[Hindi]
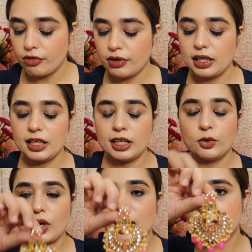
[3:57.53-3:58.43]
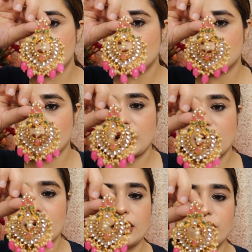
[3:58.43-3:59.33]
फील ही नहीं हुआ कि कुछ
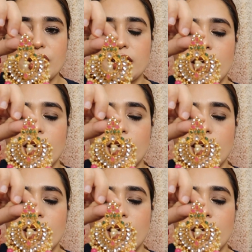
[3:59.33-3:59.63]
मैंने वेयर